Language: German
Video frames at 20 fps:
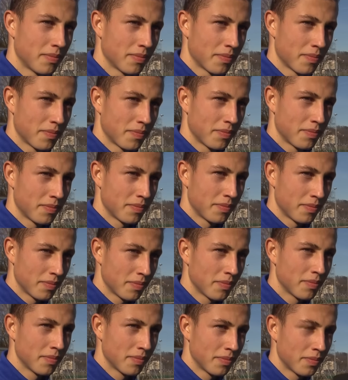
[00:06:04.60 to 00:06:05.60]
selber zu
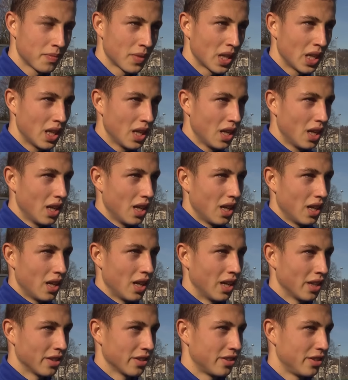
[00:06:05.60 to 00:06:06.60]
spielen.
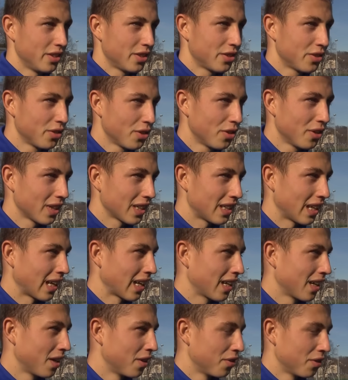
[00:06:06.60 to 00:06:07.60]
Äh, das ist so. Ich
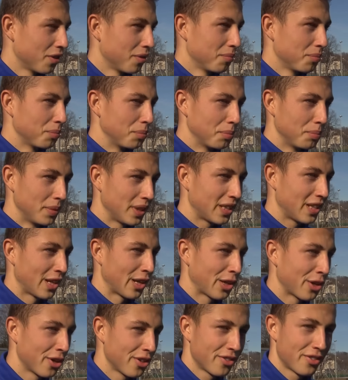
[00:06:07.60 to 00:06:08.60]
denke, ähm, mit
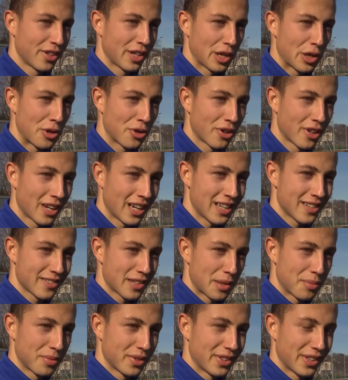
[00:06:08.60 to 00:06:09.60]
einer größeren
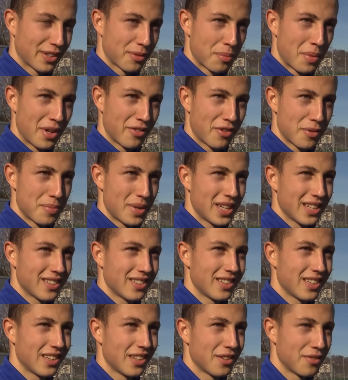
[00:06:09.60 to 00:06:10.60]
Konkurrenz kann man sich mehr
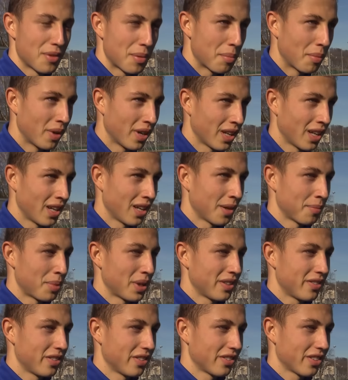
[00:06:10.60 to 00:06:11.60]
verbessern. Wenn man ein äh,
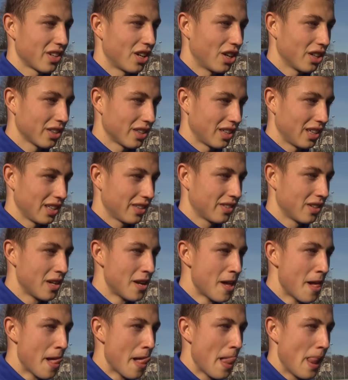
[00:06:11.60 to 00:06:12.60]
besseres Kader hat,
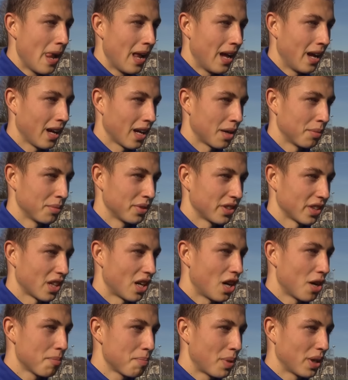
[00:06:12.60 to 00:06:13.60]
äh, kann man sich
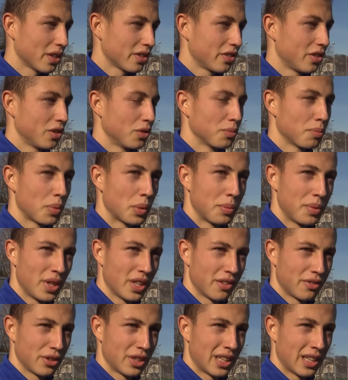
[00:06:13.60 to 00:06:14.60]
anpassen und
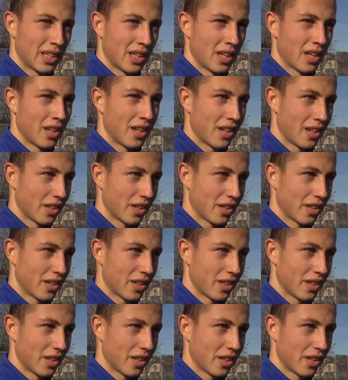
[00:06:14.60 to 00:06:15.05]
probieren, von diesen